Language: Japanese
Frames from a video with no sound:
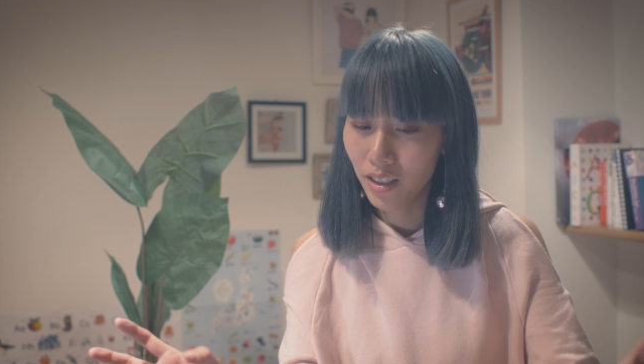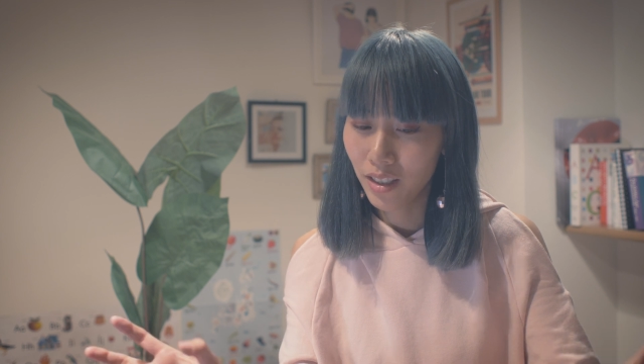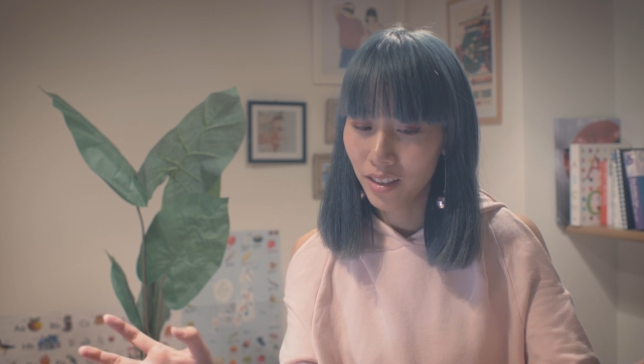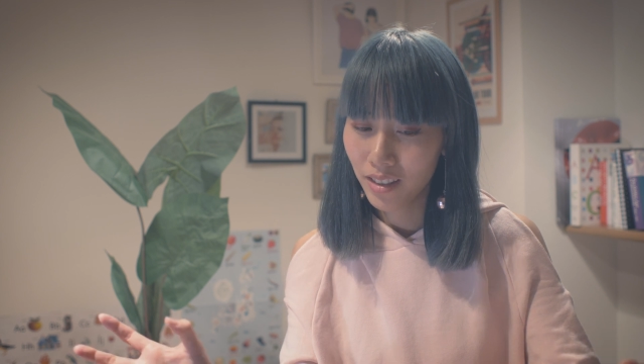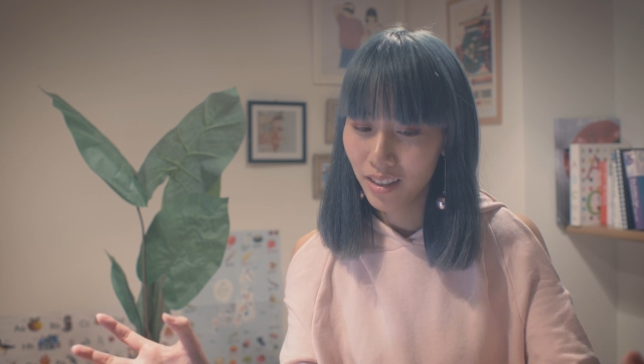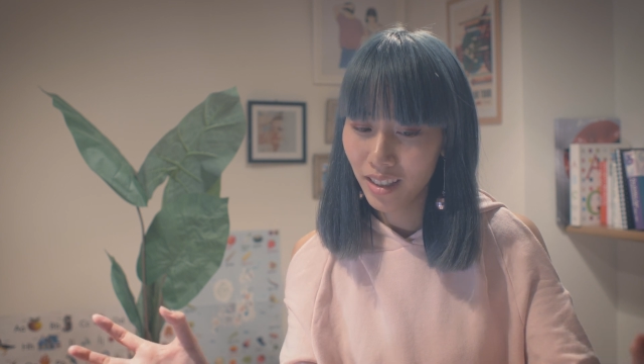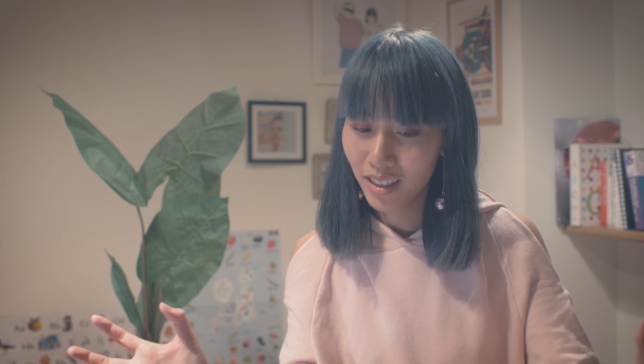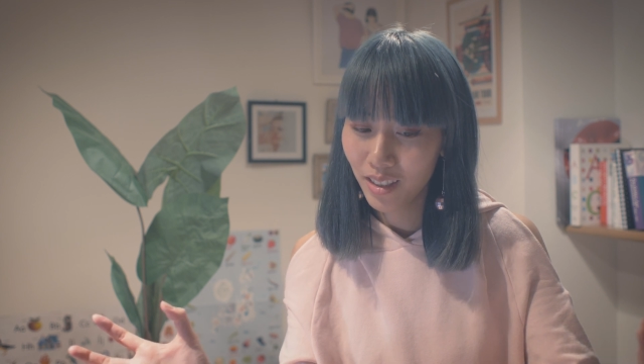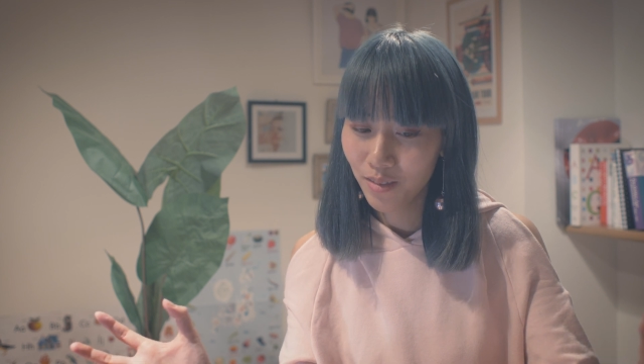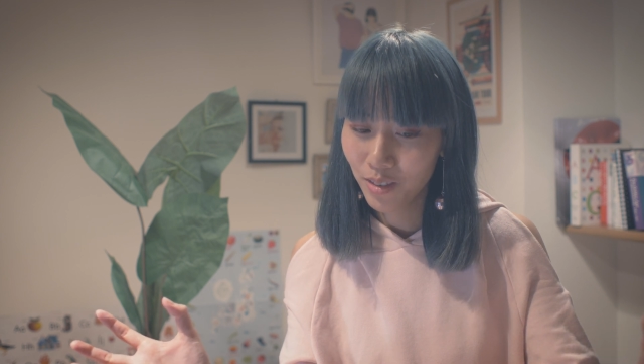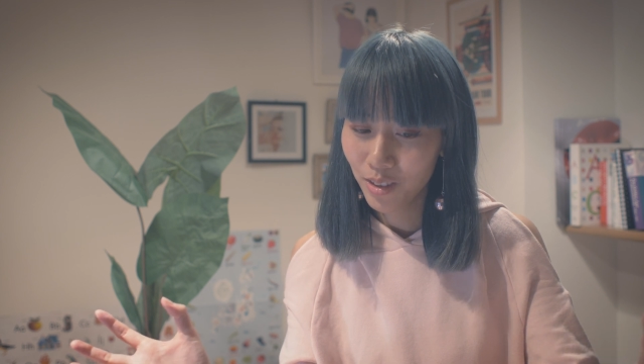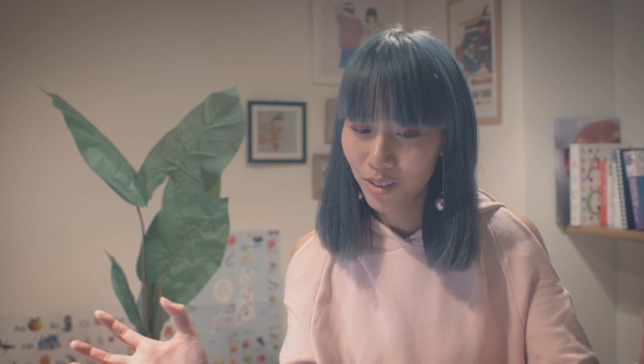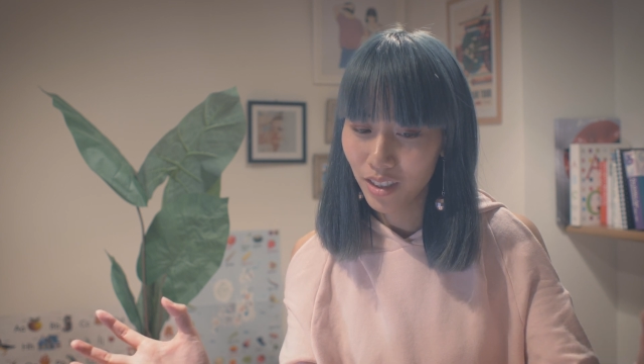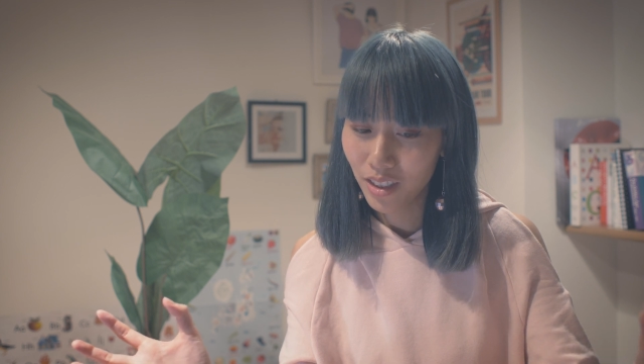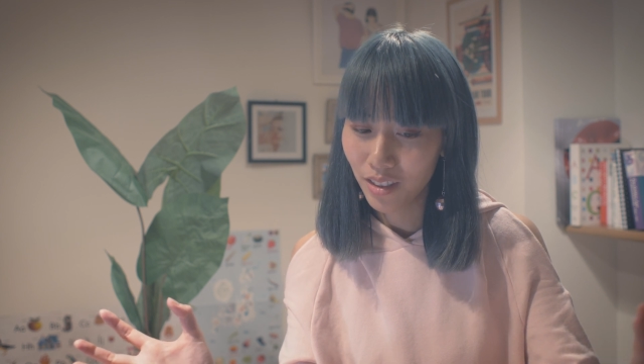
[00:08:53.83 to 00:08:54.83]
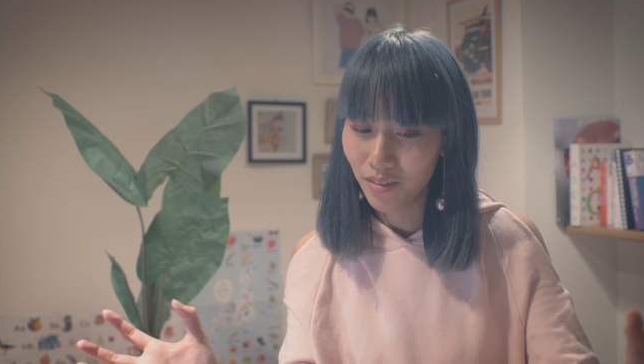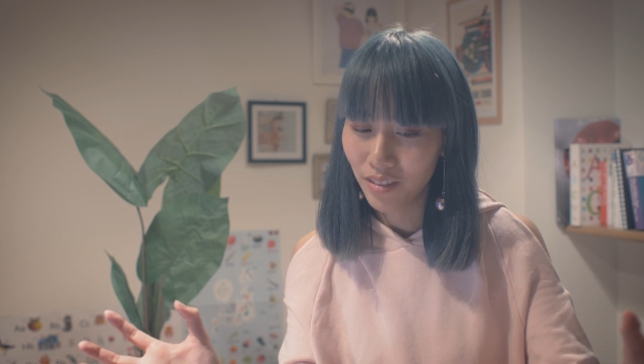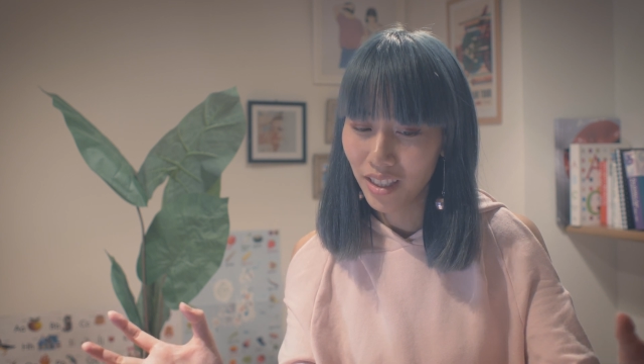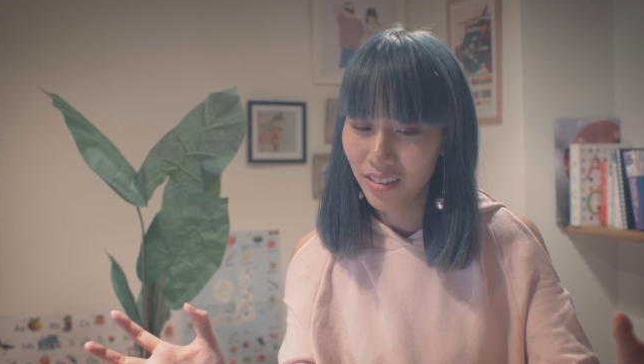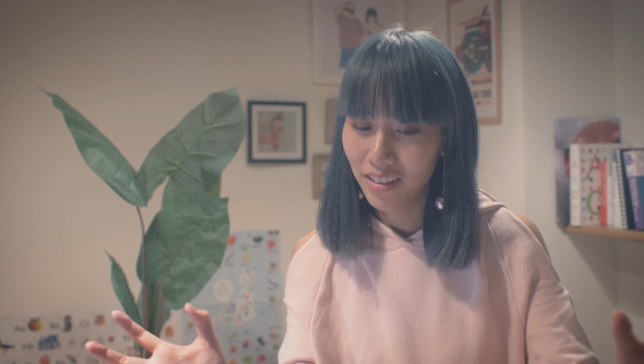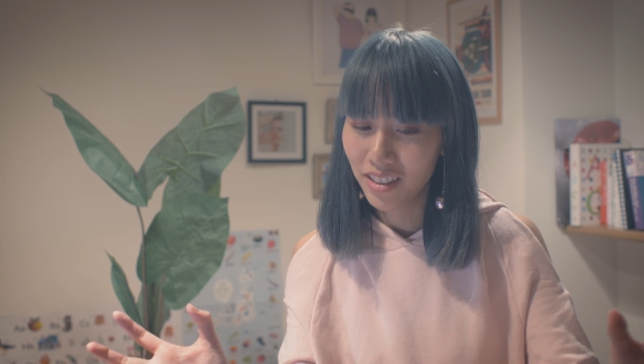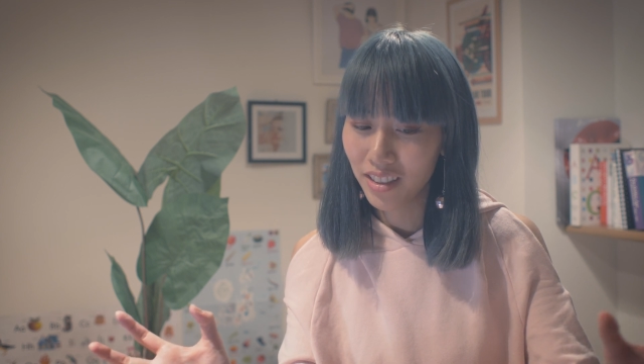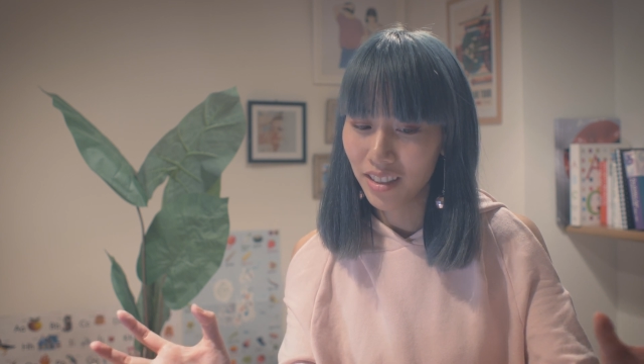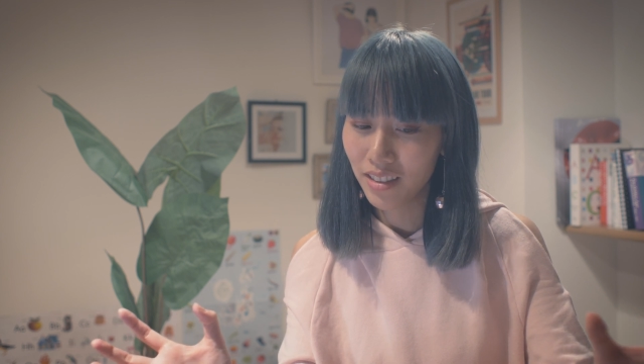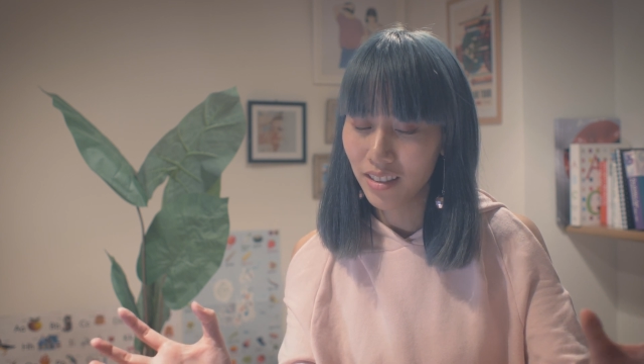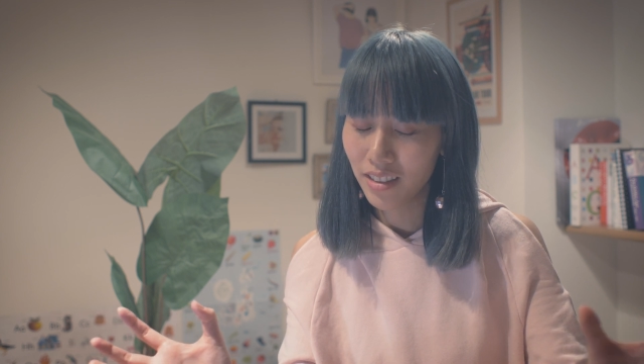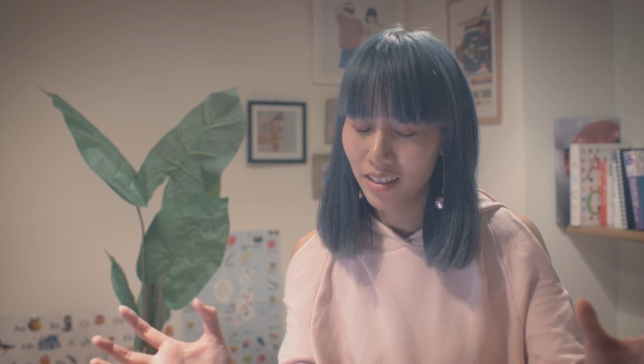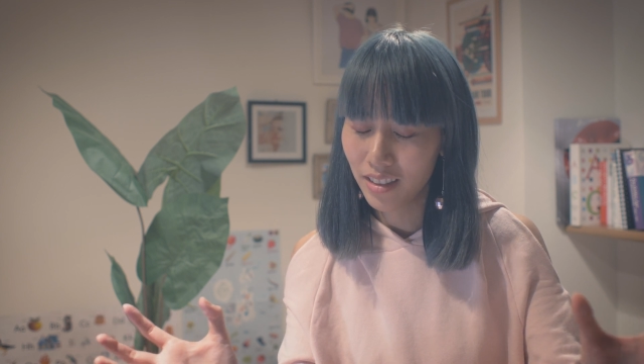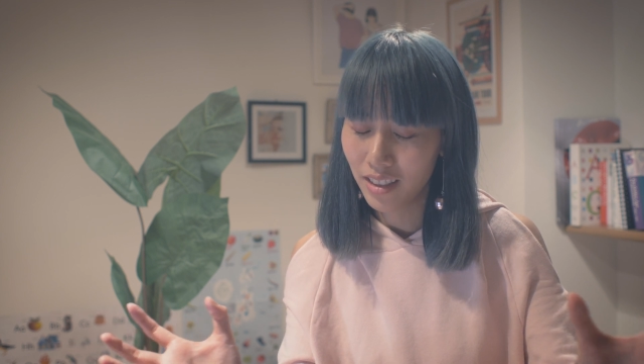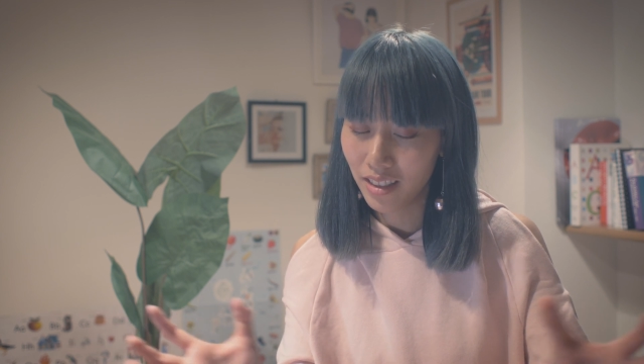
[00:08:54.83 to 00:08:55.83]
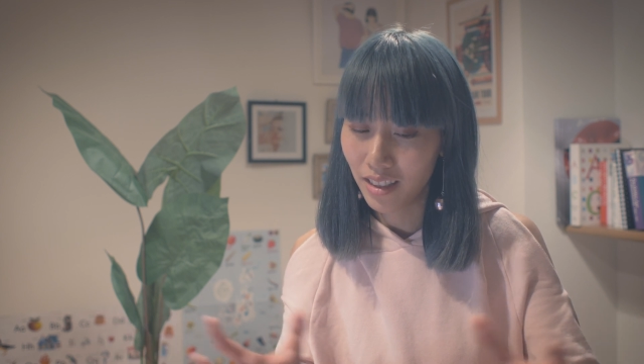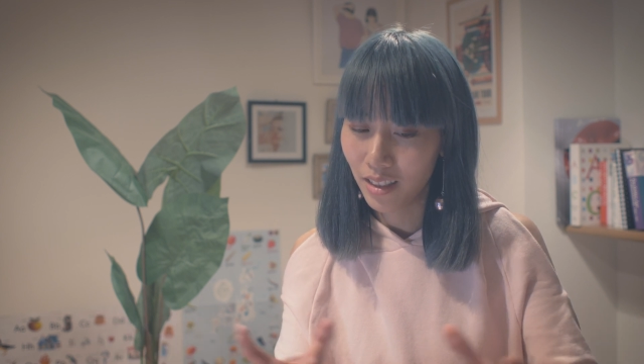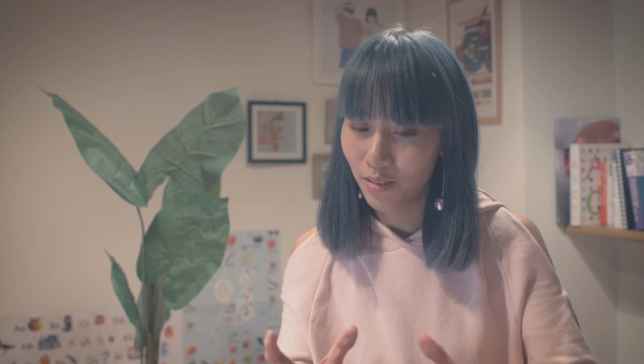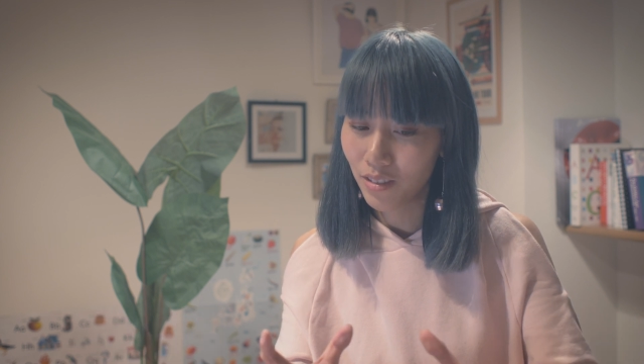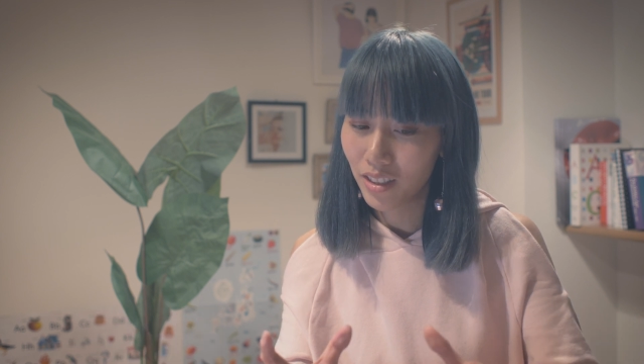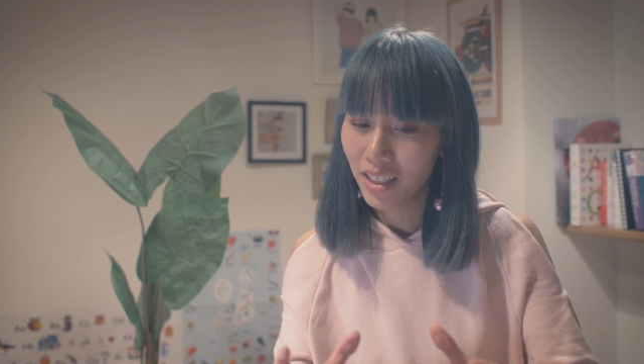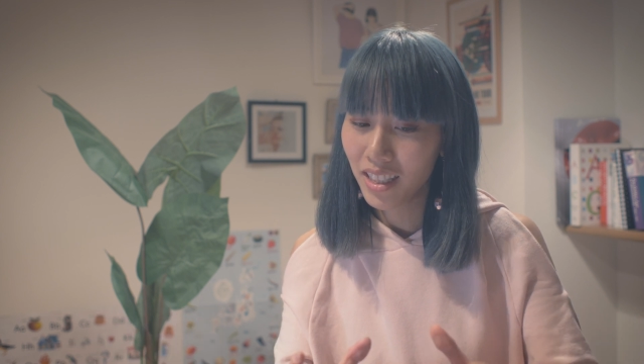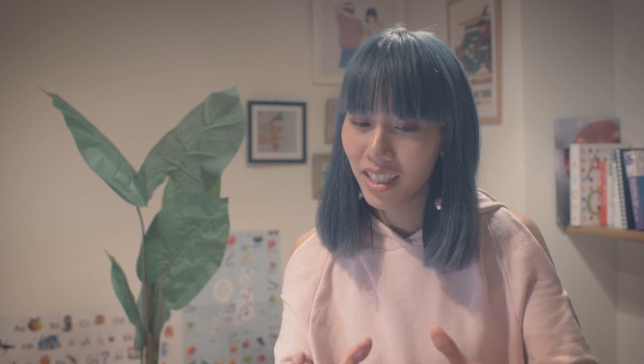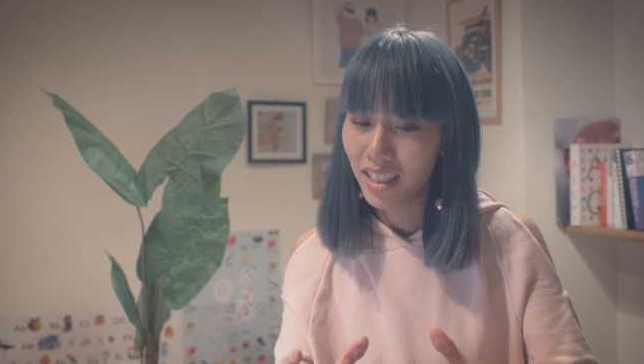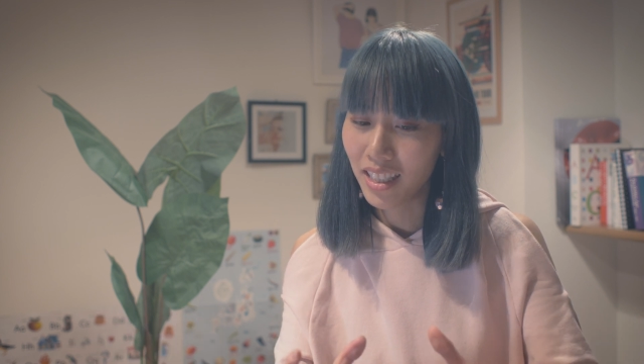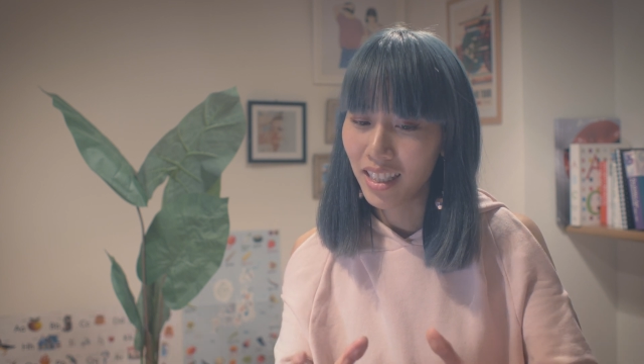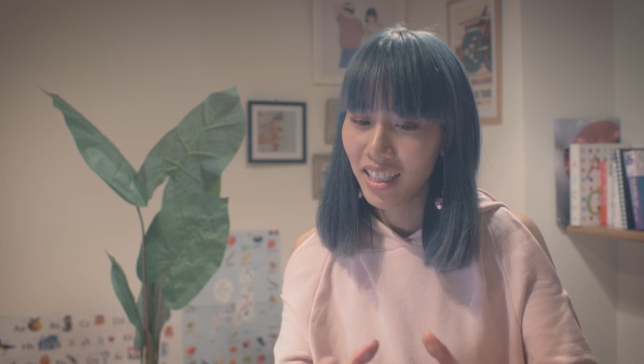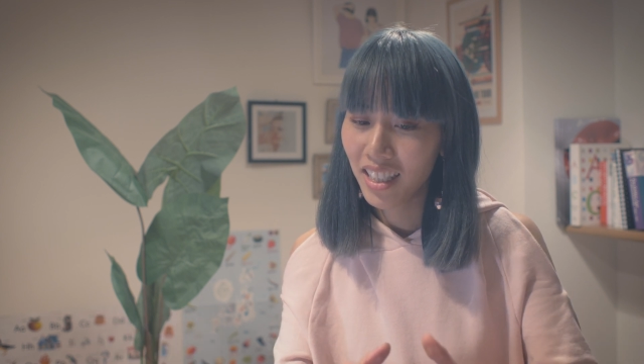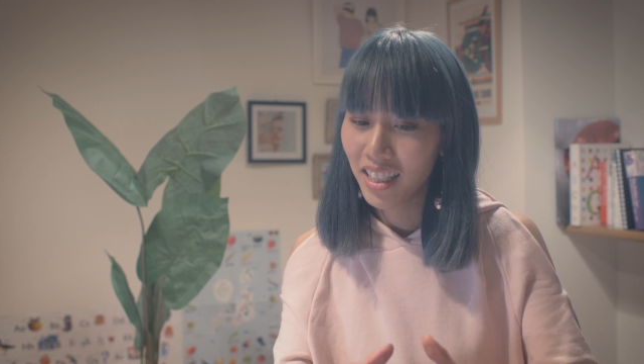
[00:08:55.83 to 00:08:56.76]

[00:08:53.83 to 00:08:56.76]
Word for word: 反対のものが組み合わせた時に